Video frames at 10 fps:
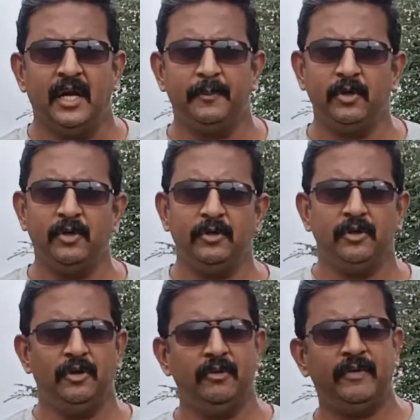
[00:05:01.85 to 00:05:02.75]

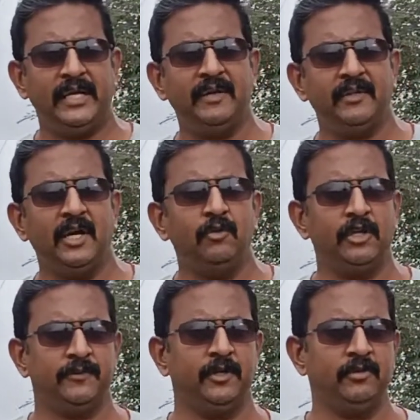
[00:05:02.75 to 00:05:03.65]
அப்போது வண்டி வந்து
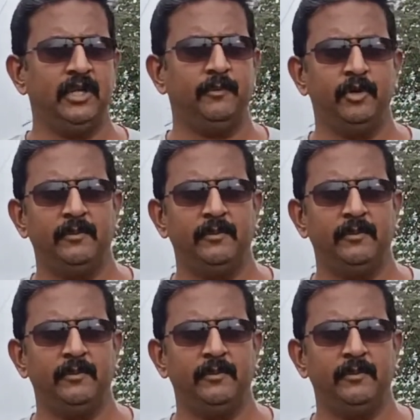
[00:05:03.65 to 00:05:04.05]
அவுட் ஆஃப் கண்ட்ரோலில்